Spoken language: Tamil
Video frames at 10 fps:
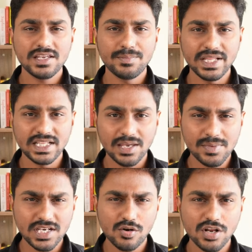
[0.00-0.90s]
இப்படி இந்த
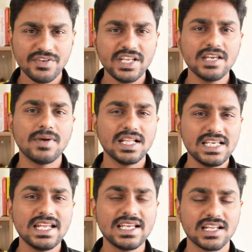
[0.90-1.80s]
கெமிக்கலோட வீரியம்
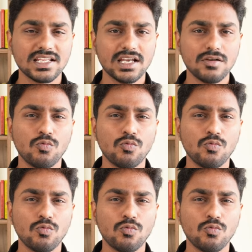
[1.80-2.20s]
அதிகரிக்கிறத